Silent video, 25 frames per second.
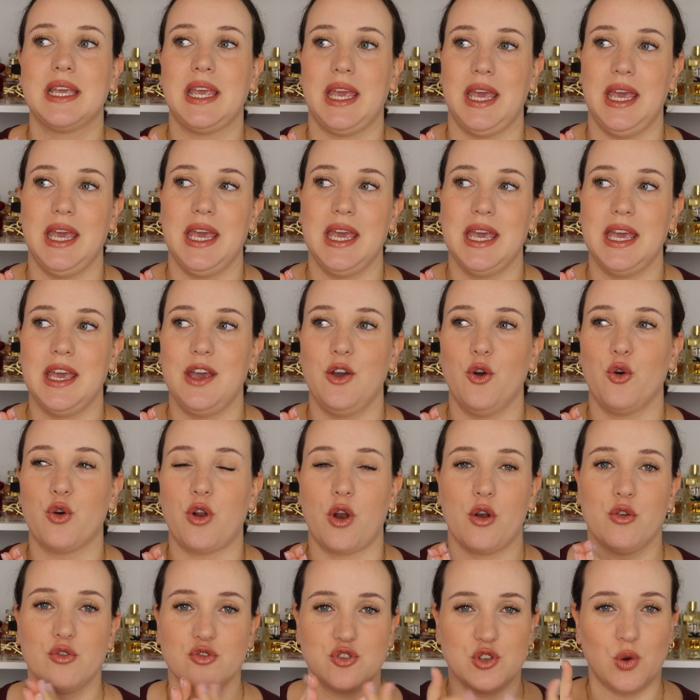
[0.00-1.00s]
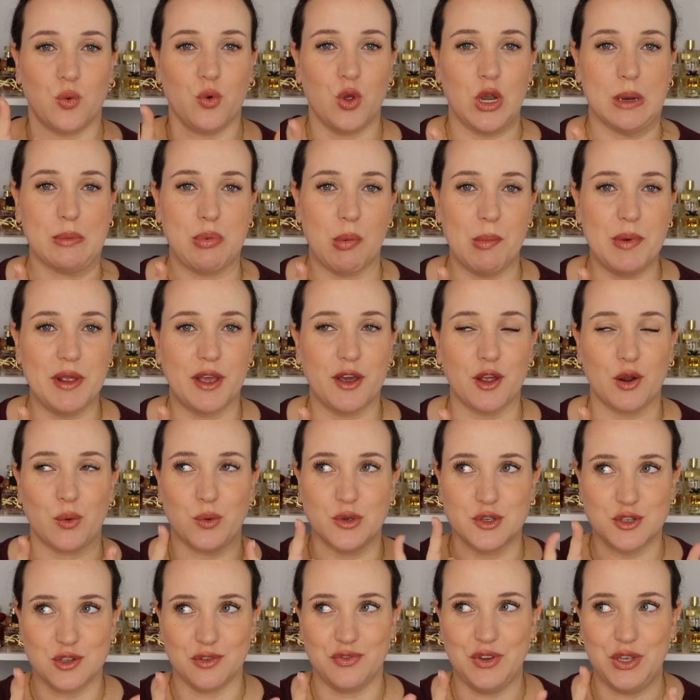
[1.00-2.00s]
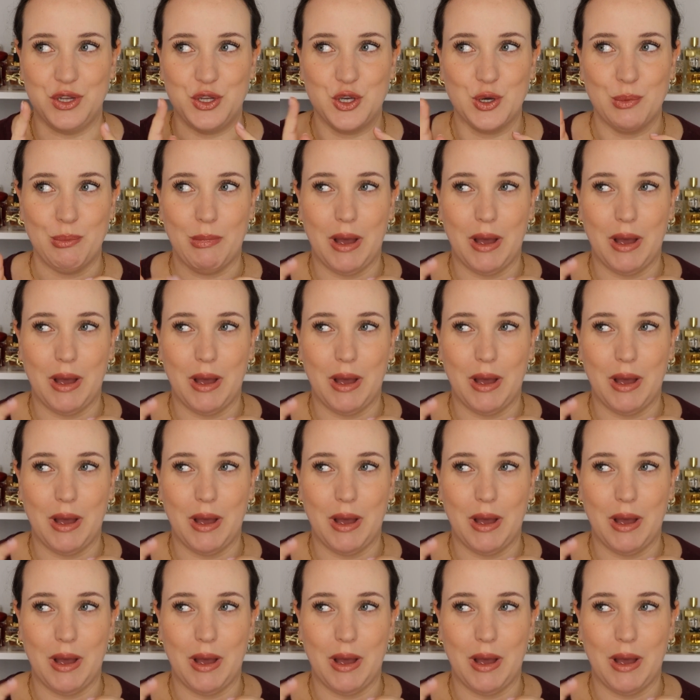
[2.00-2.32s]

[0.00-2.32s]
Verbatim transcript: che ora non so quando pubblicherò questo video,